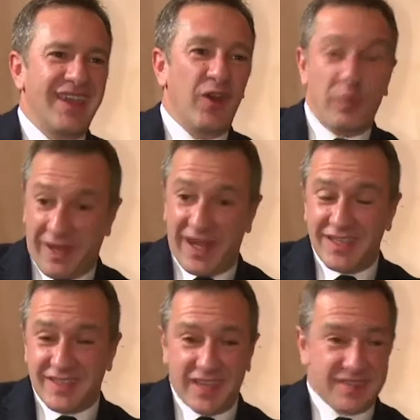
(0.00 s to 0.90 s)
o per lei
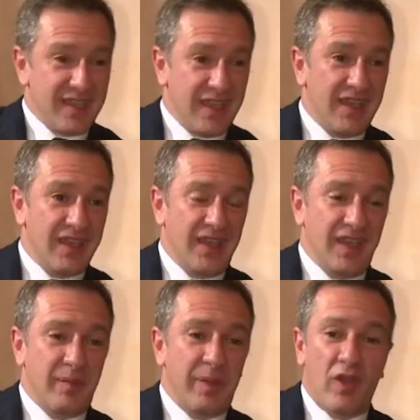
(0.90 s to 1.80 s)
stessa,
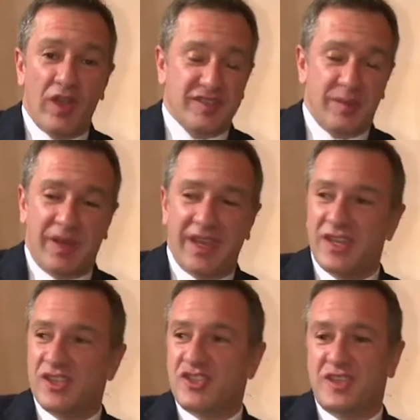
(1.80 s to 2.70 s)
eh, però è sempre lei che
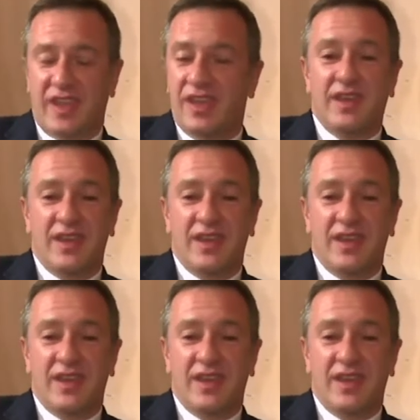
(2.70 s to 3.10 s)
decide,